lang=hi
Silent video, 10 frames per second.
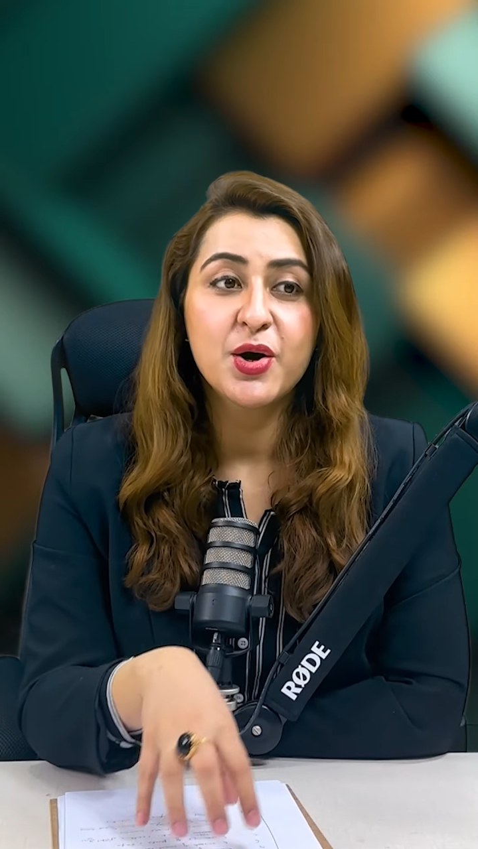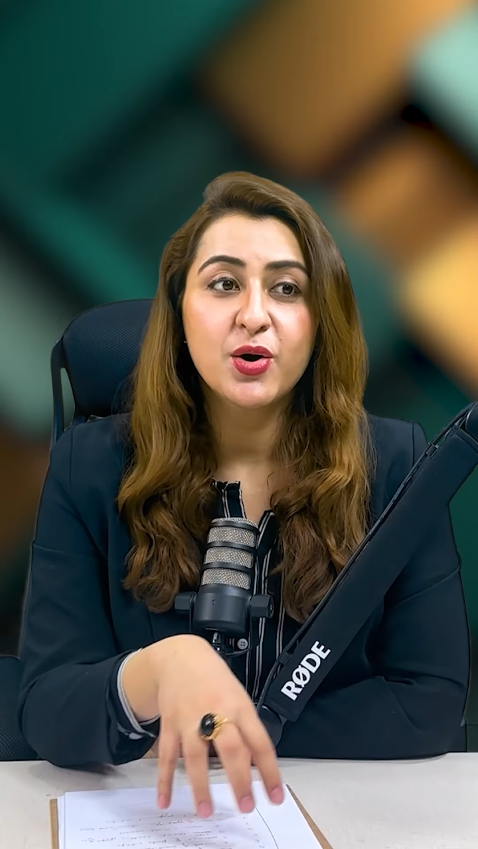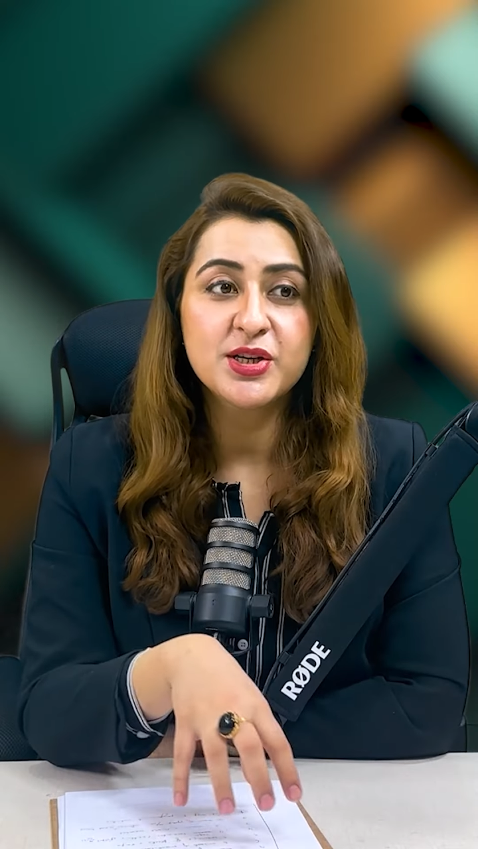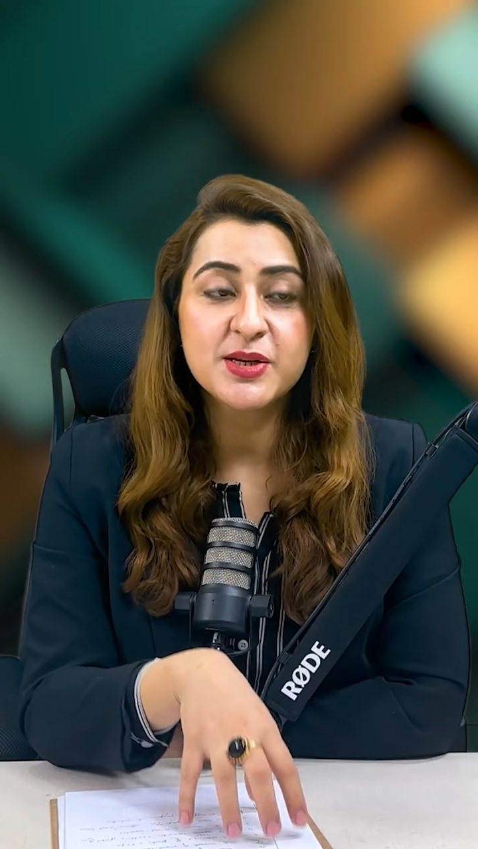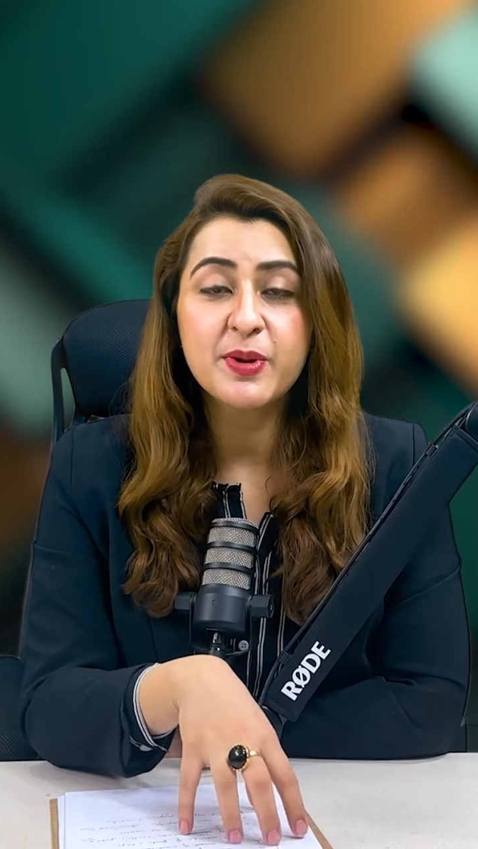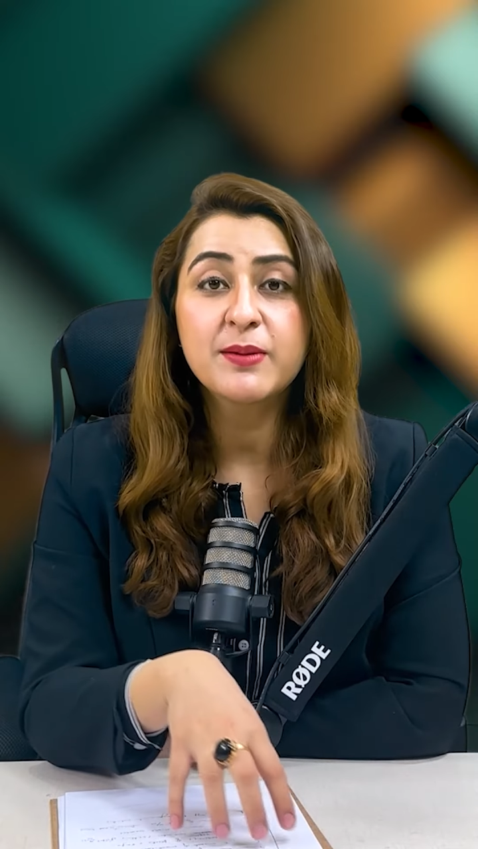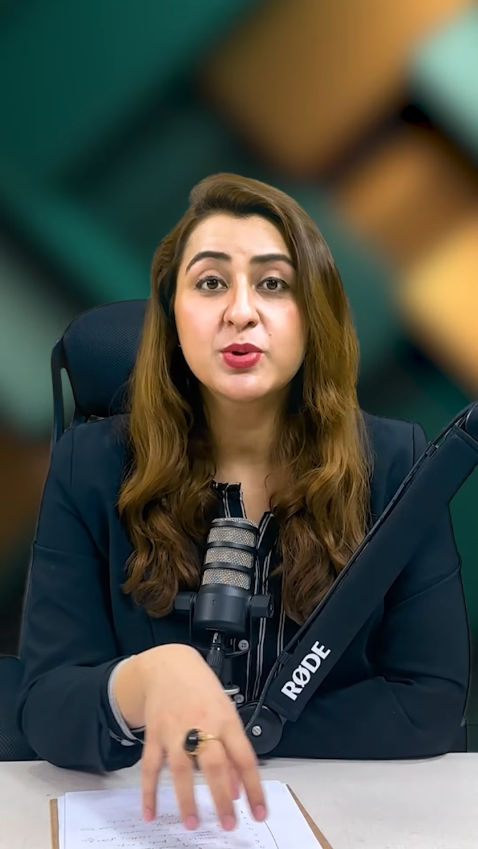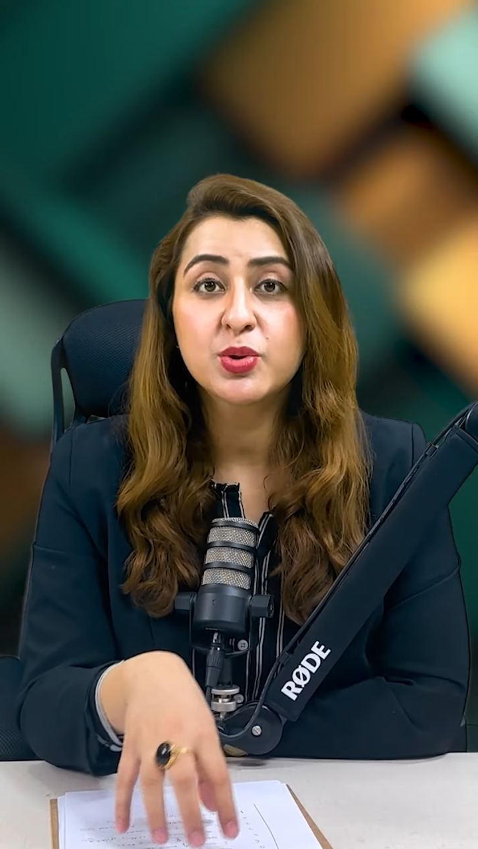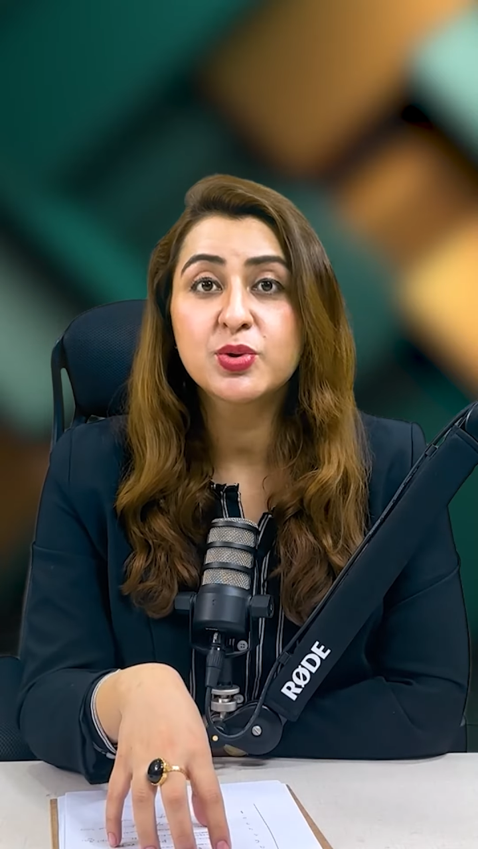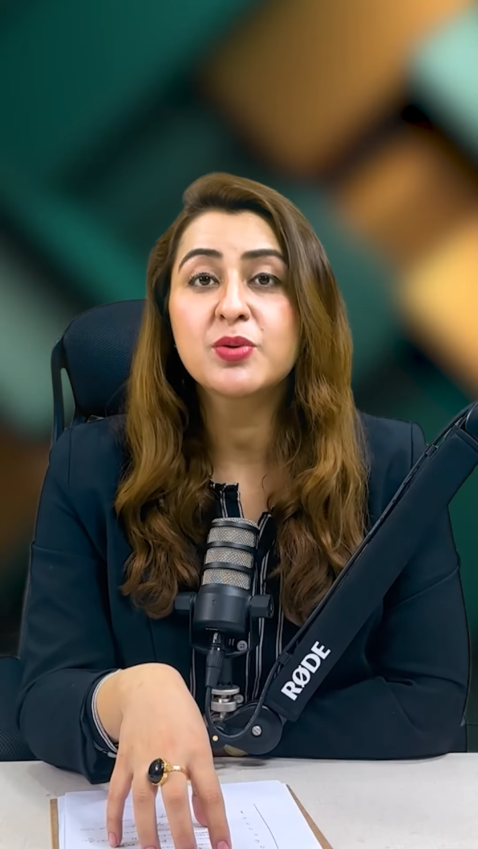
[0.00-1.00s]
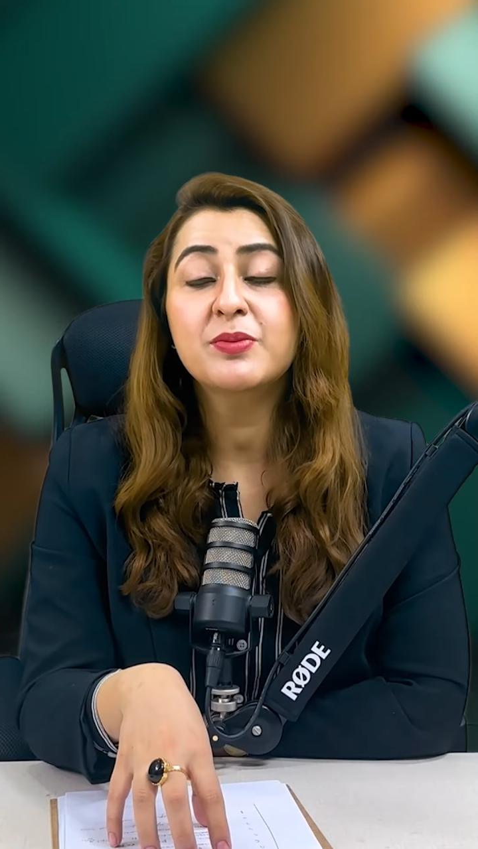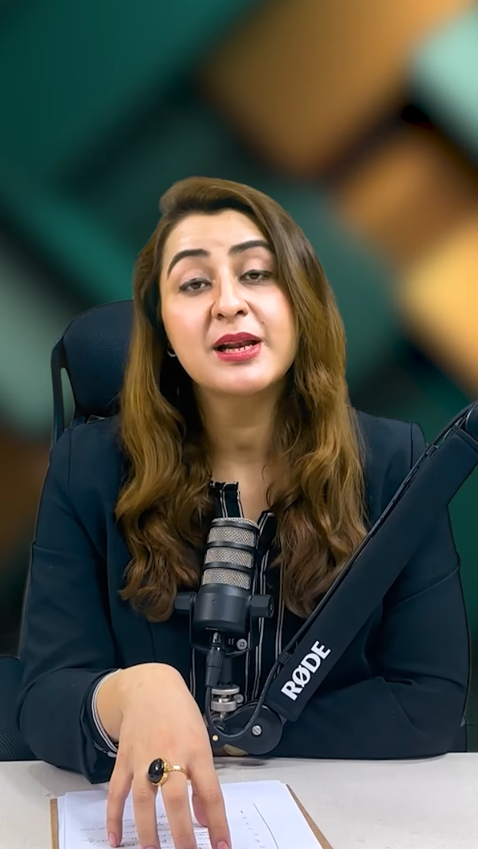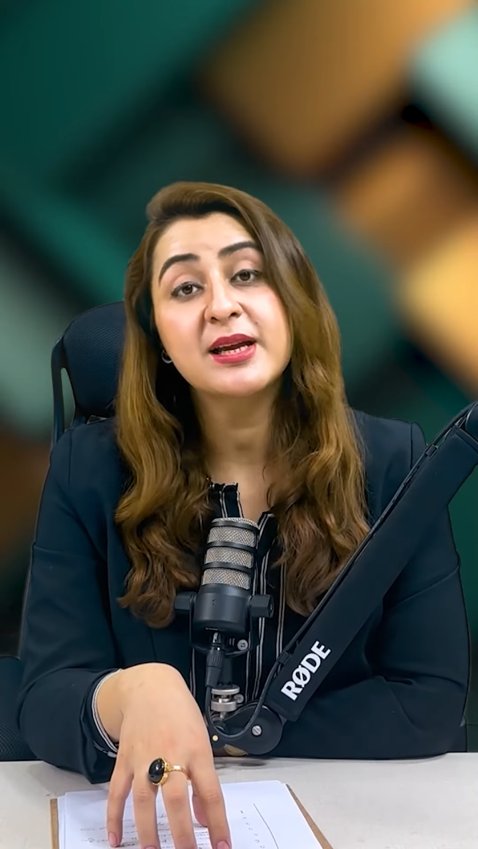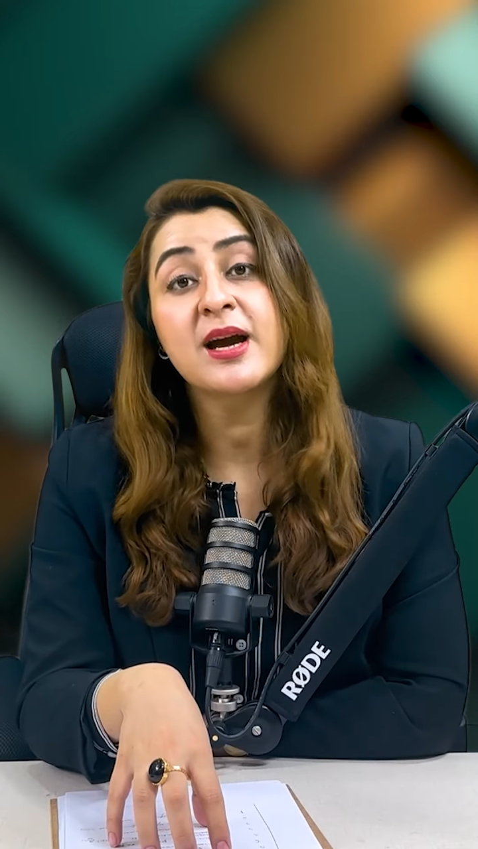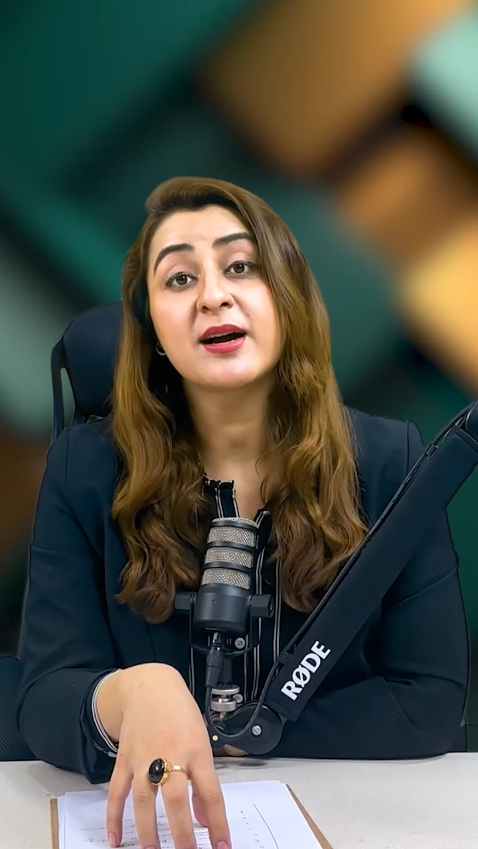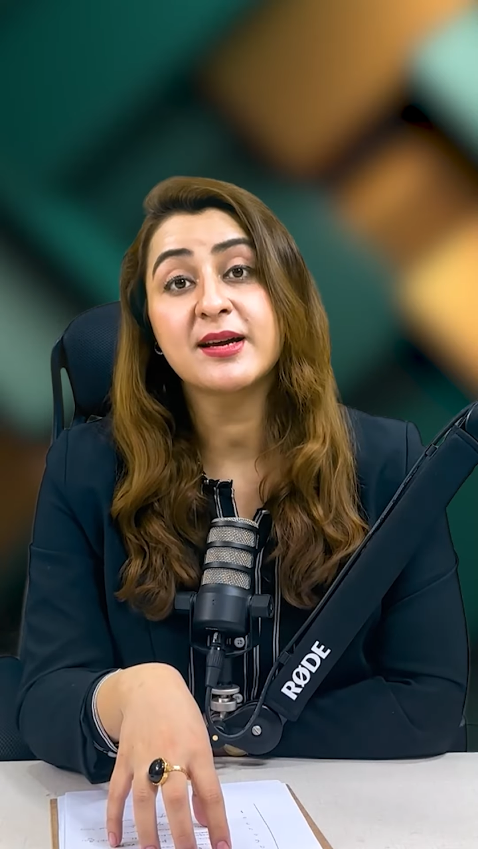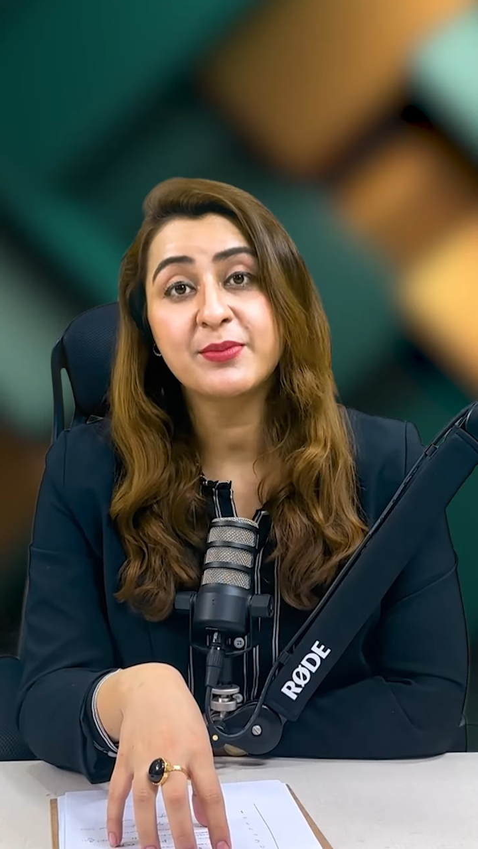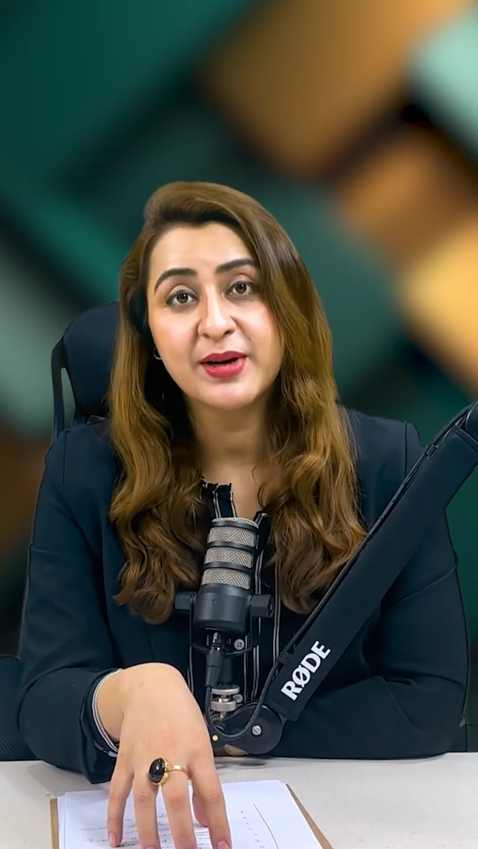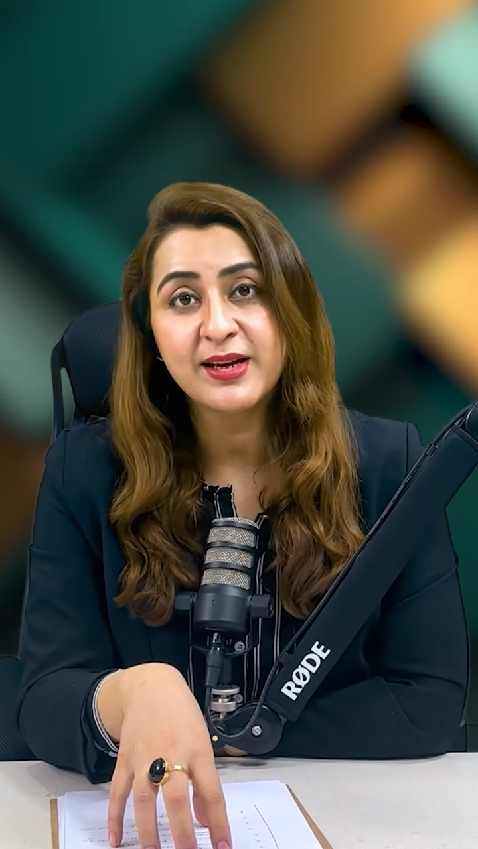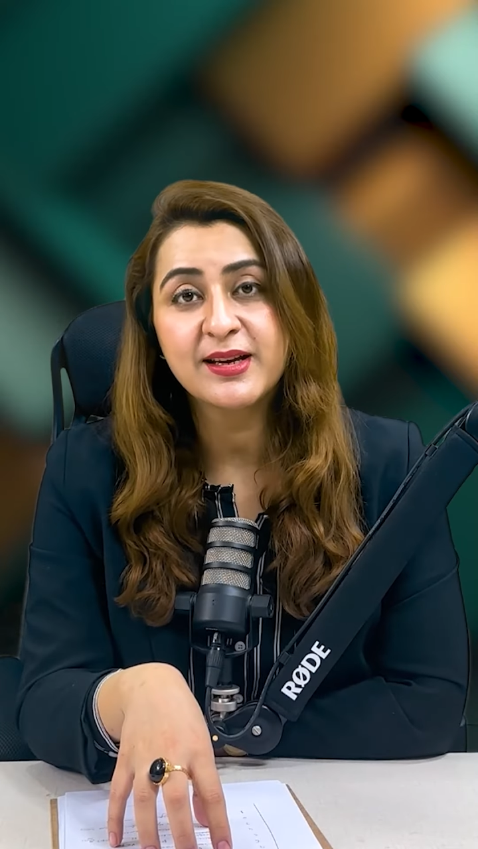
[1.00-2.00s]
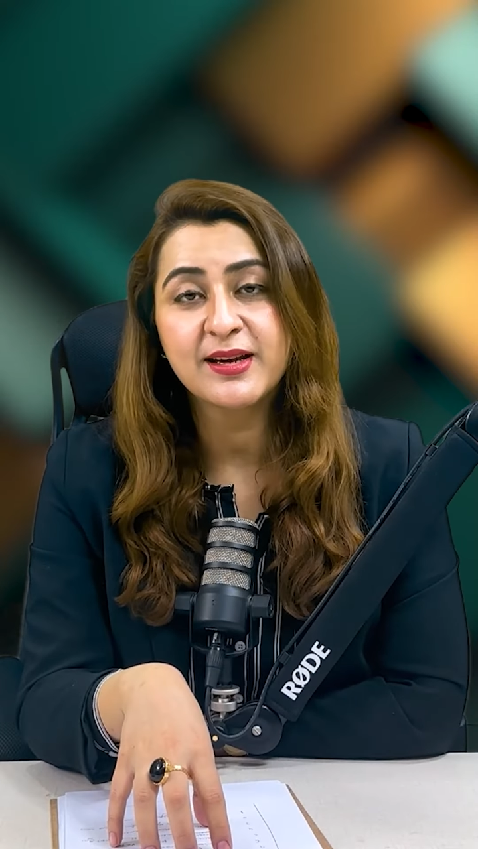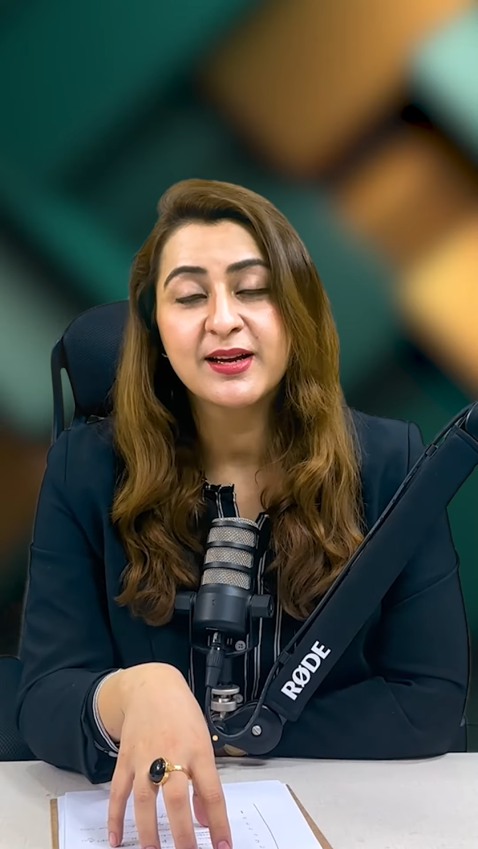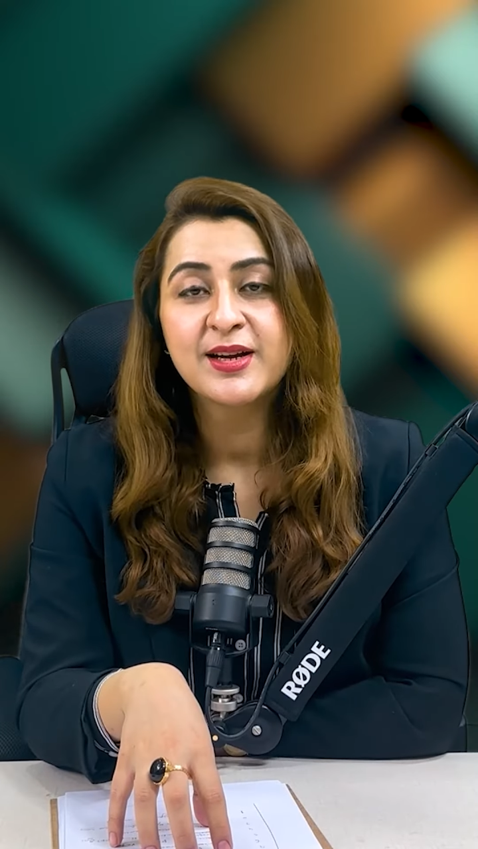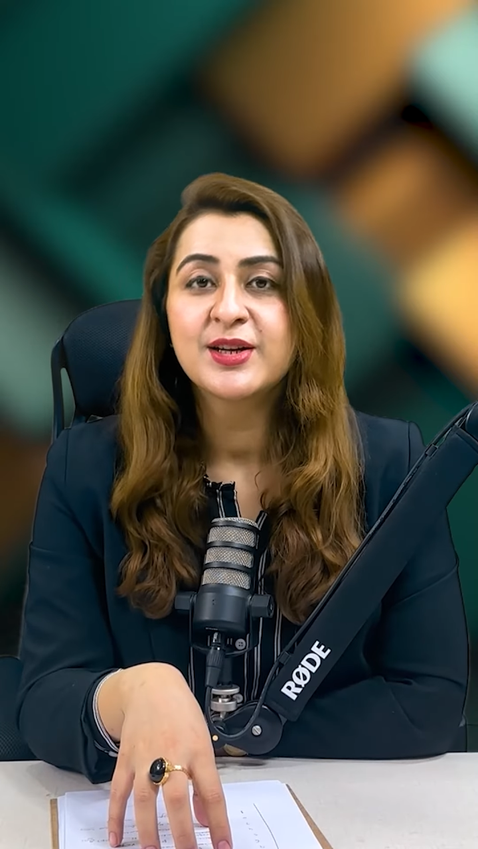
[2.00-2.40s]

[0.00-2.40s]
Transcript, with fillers: और जब आप दोनों मिल के आगे बढ़ेंगे